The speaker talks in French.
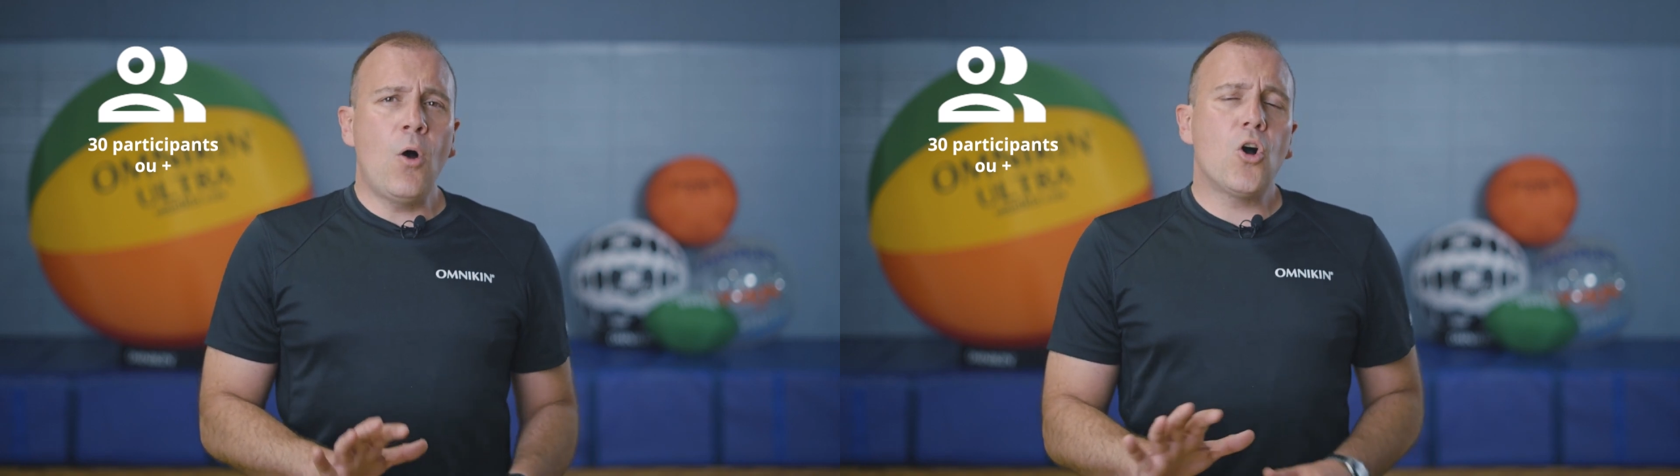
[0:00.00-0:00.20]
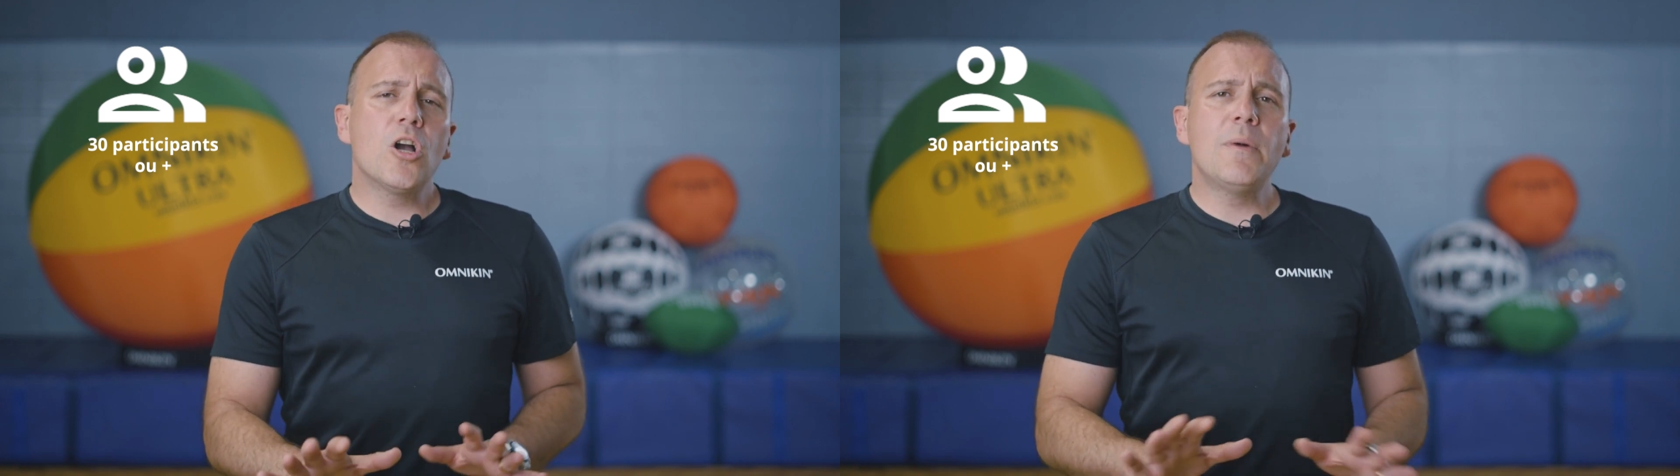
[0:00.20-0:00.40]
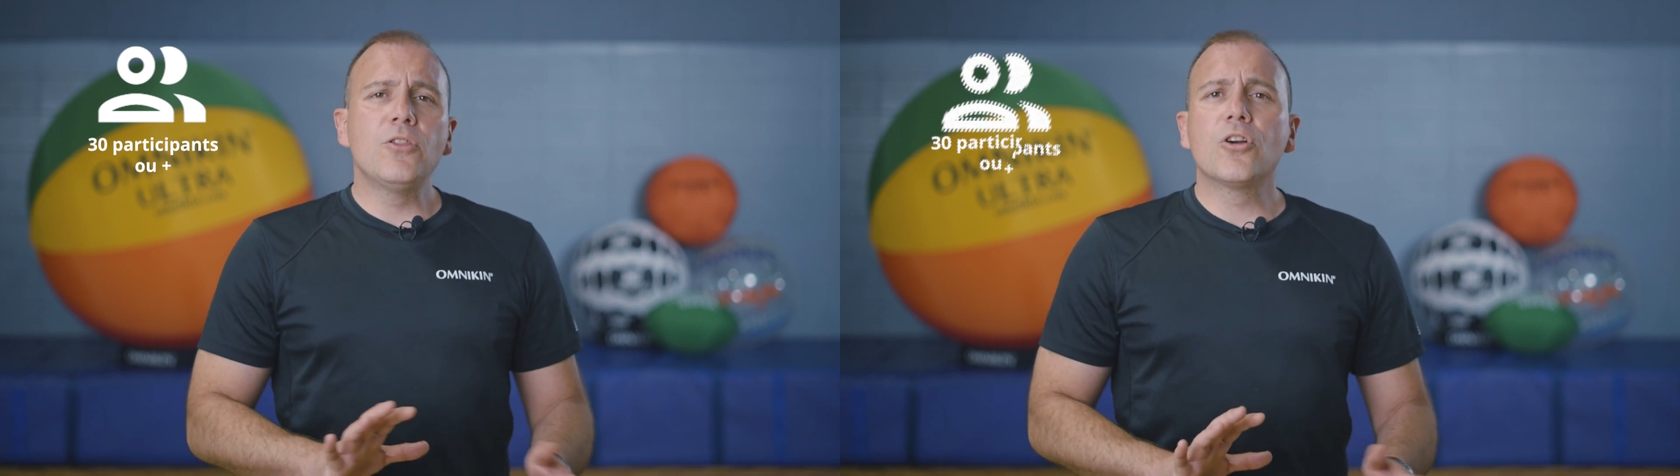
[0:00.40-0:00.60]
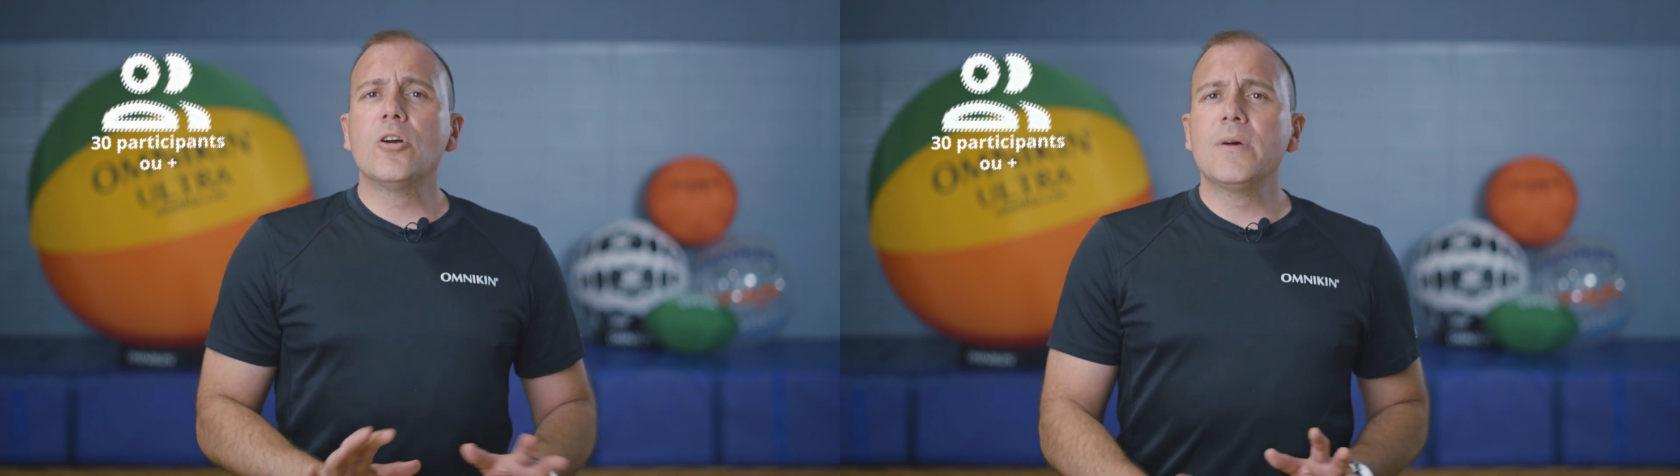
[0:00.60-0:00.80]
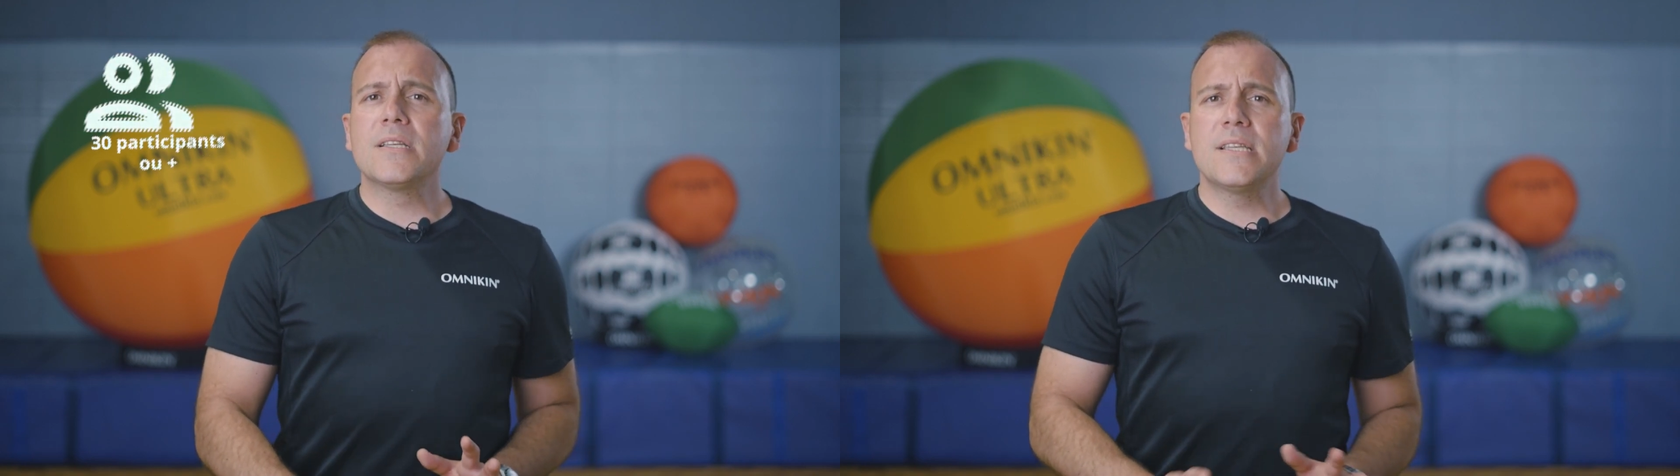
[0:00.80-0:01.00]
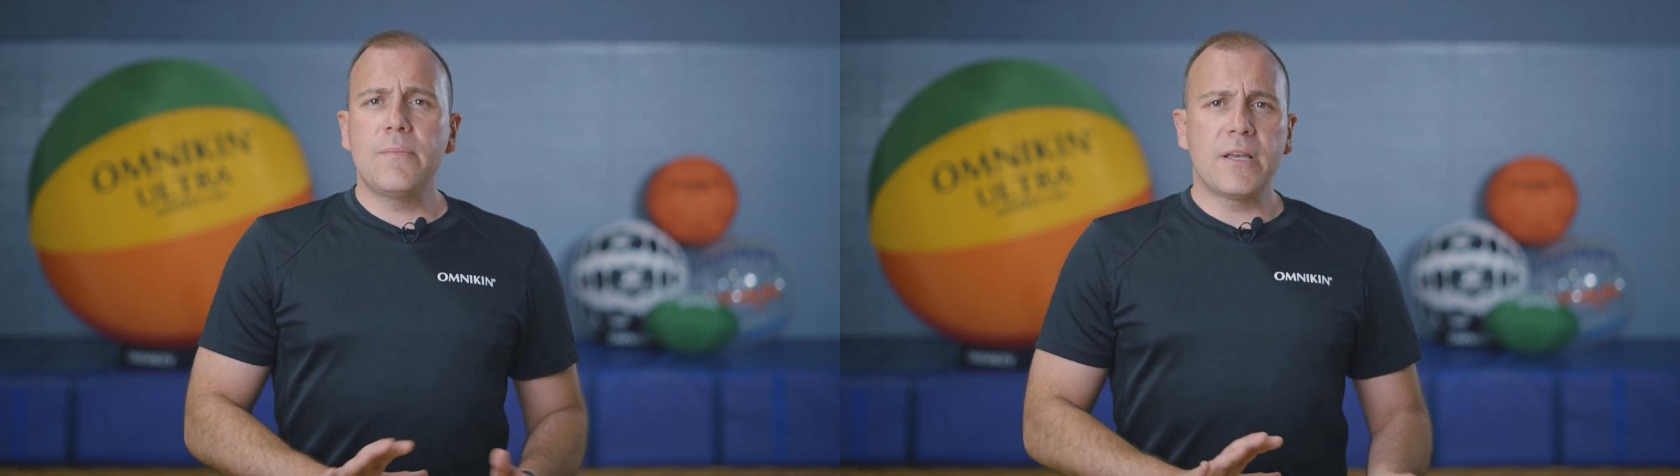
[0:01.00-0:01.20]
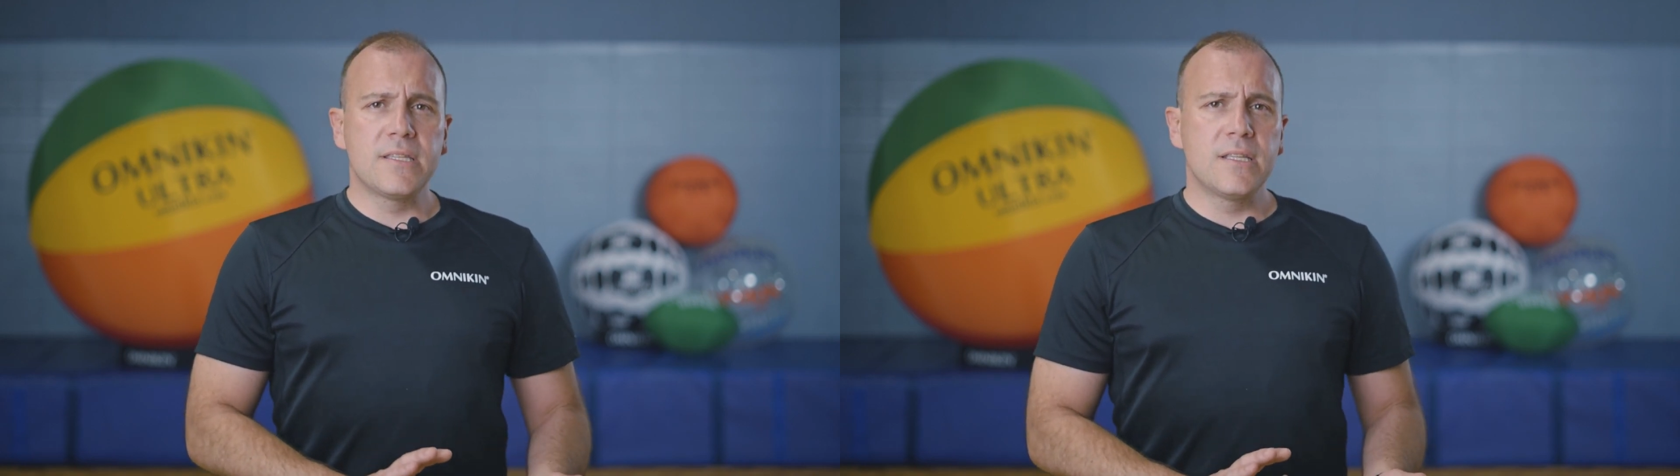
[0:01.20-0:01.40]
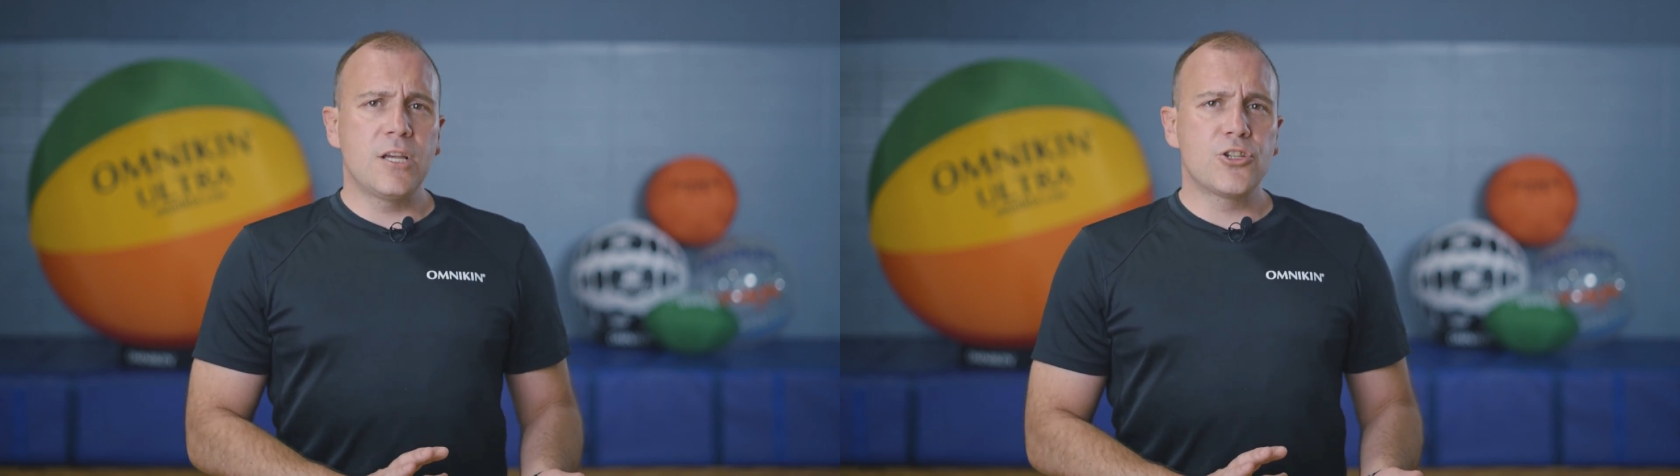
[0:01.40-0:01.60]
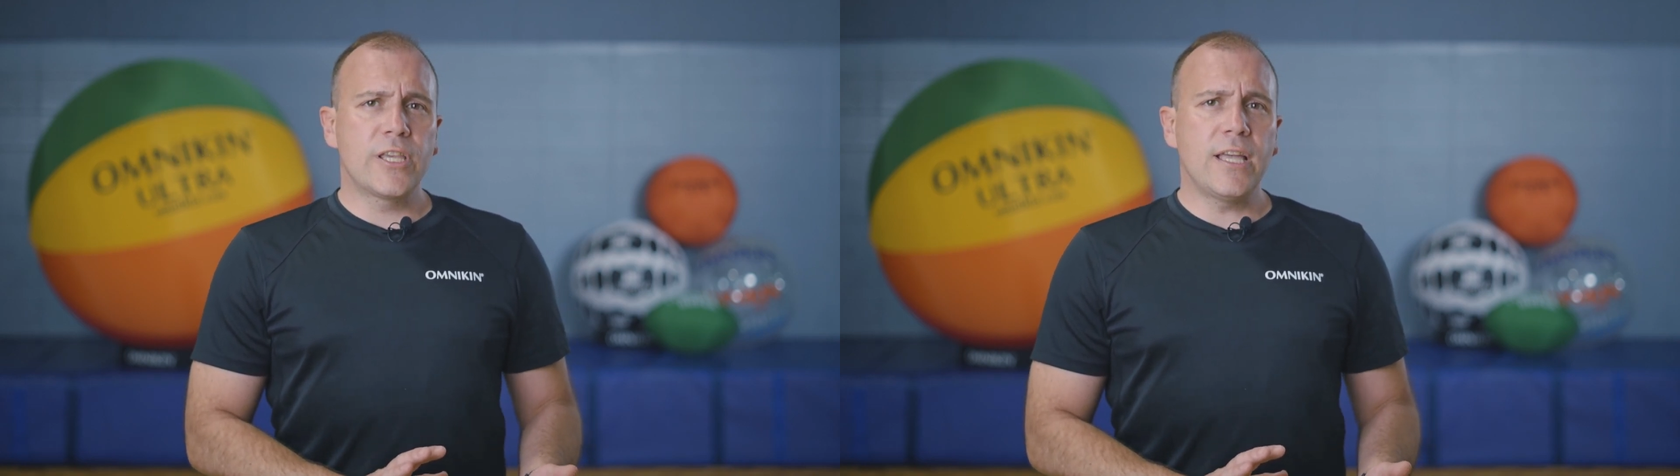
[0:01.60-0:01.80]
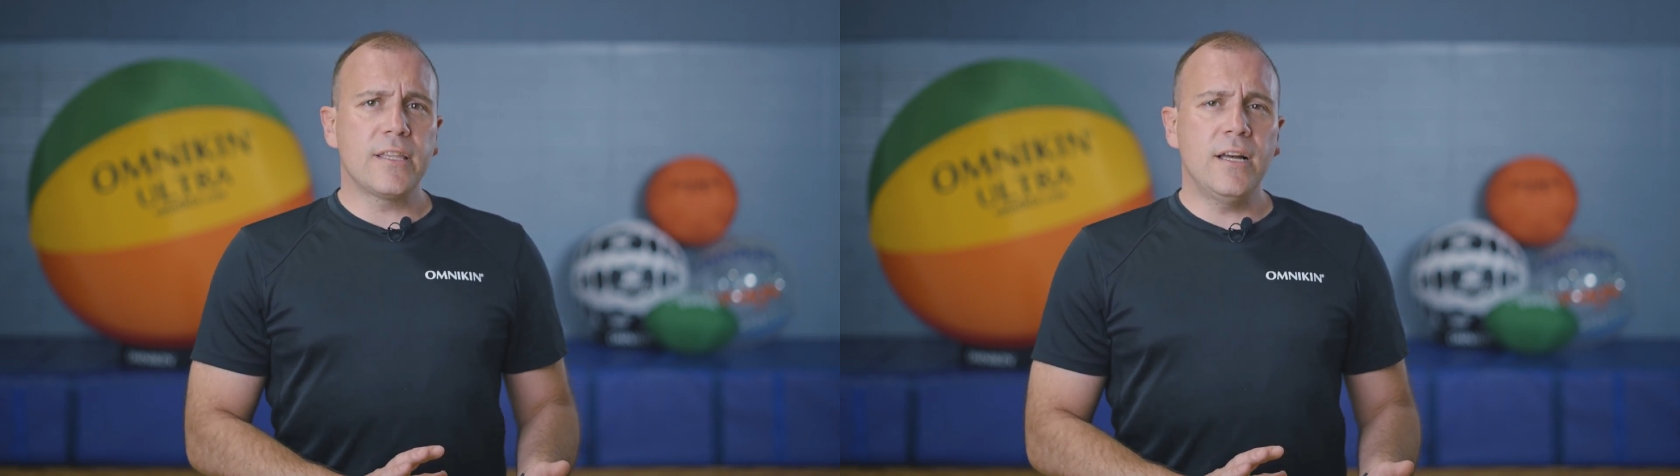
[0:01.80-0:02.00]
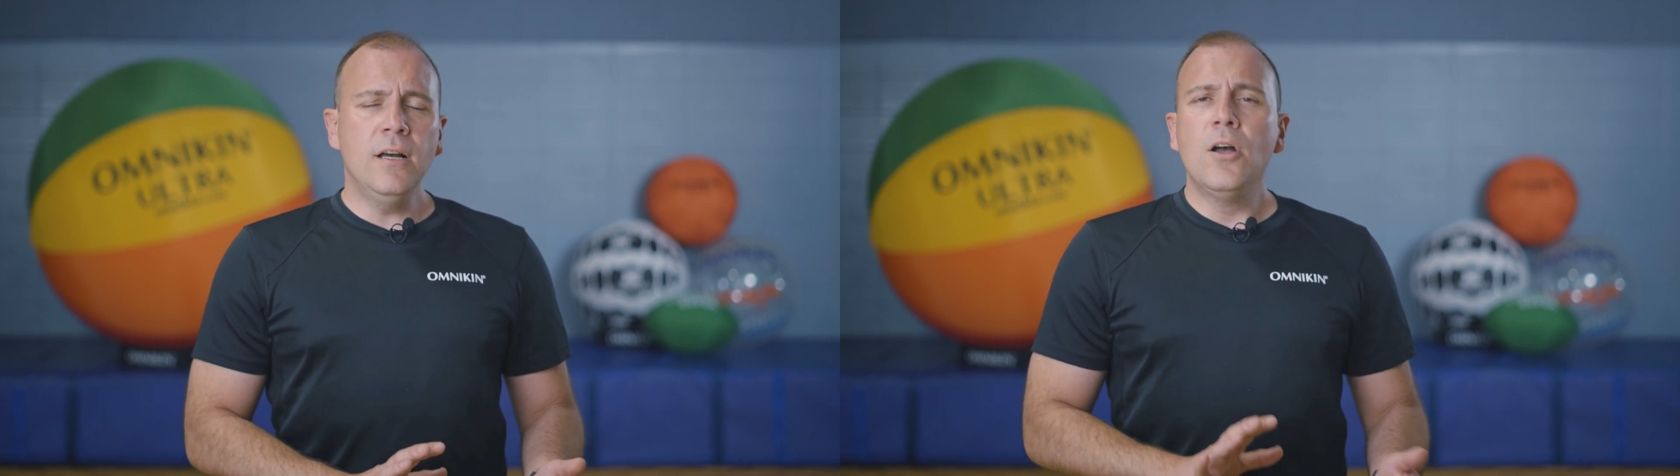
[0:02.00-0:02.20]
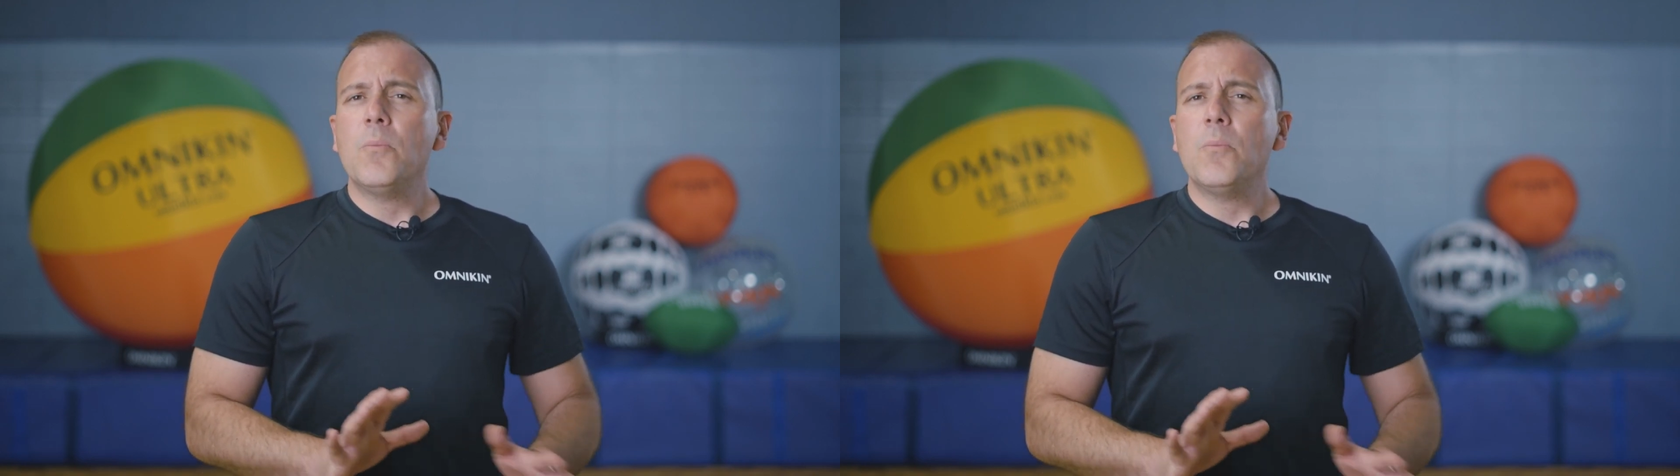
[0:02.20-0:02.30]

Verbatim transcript: on recommande de commencer à partir de l'âge de 4 ans,